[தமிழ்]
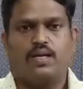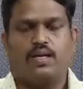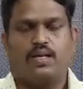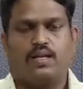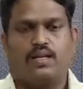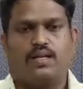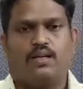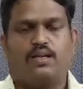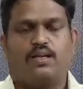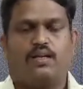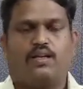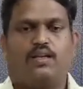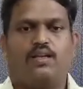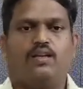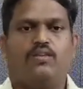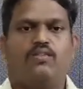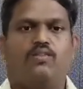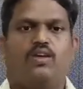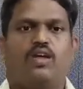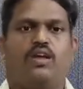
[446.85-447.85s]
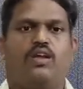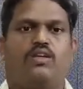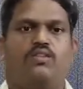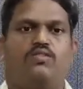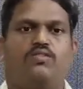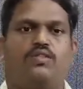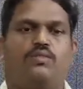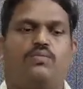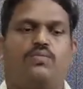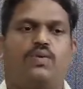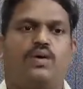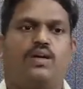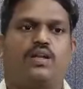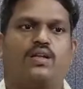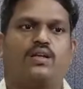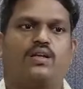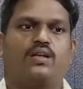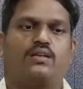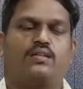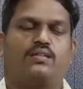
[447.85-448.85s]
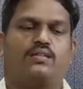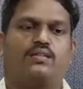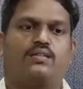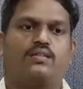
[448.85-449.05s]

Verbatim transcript: அதனால் நீங்களும் எல்லோரும் வந்து பாருங்கள்